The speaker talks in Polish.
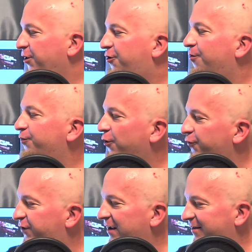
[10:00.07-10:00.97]
Tą, tą
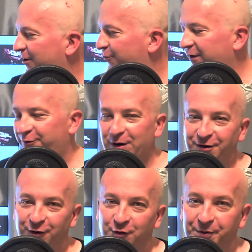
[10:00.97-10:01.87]
13 akurat,
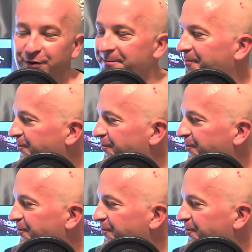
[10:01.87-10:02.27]
słuchajcie, kupiłem